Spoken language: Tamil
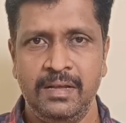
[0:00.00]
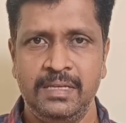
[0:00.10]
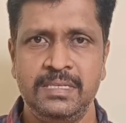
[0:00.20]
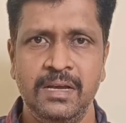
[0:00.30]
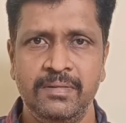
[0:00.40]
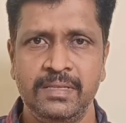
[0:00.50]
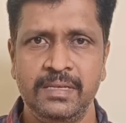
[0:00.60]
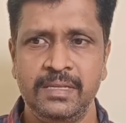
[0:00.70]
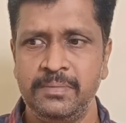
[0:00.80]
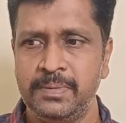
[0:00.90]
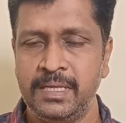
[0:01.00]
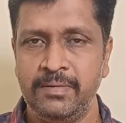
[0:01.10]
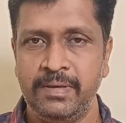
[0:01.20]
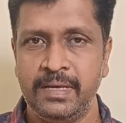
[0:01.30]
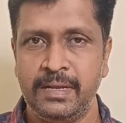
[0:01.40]
ரஷ்யா வந்து எதிர்ப்பு
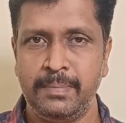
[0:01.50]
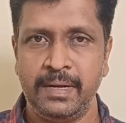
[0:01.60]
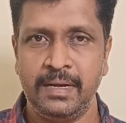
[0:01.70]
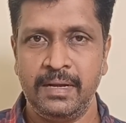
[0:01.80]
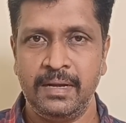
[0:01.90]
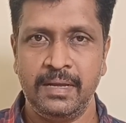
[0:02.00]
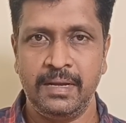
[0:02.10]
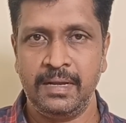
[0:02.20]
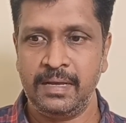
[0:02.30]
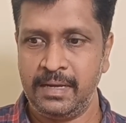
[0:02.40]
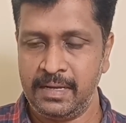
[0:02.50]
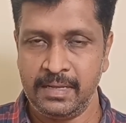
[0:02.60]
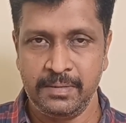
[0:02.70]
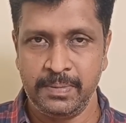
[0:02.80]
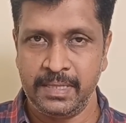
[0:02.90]
தெரிவிக்கிற மனநிலையில் இல்லை ஏன்னா
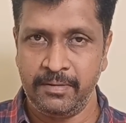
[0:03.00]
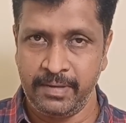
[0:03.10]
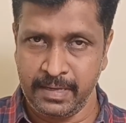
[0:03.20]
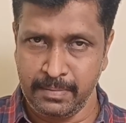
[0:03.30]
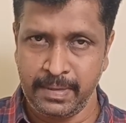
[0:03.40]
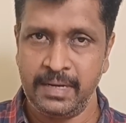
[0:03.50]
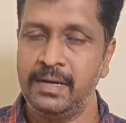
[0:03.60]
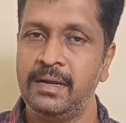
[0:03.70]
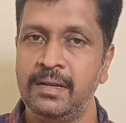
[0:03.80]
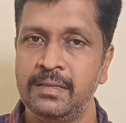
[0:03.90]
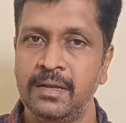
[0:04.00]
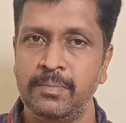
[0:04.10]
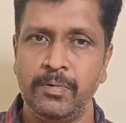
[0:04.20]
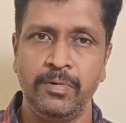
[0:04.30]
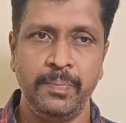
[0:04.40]
எதிர்ப்பு தெரிவிக்கிற மனநிலையில்
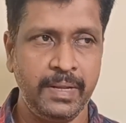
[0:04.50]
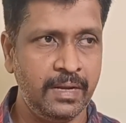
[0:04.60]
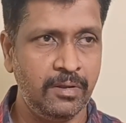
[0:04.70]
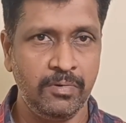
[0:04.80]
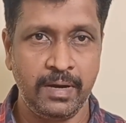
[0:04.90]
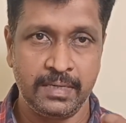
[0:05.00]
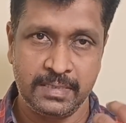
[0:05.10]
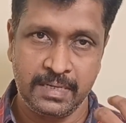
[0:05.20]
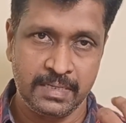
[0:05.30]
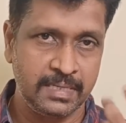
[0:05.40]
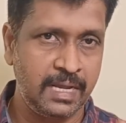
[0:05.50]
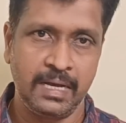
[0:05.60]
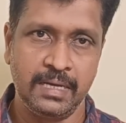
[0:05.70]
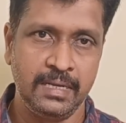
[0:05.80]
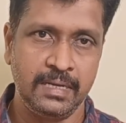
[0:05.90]
இருந்தாலும் அவங்களுக்கு பெரிய அளவு கான்சன்ட்ரேஷன் அங்கே